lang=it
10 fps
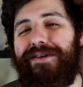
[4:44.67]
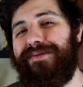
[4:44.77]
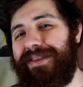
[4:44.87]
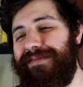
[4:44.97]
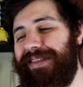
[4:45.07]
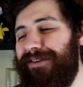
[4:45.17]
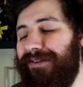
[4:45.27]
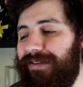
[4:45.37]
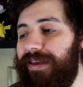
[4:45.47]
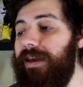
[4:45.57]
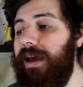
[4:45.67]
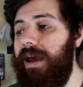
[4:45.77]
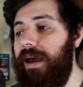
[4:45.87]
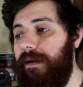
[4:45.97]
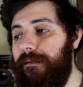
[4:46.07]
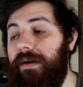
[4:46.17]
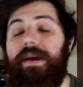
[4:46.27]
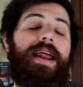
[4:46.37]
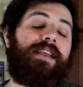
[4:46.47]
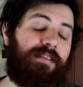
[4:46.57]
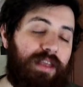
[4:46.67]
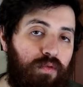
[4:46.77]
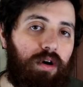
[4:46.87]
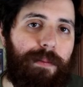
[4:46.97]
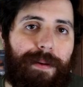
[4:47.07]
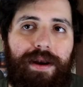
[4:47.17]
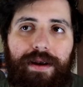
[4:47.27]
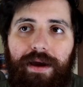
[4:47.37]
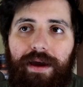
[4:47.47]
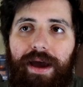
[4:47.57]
continuate così grazie di cuore per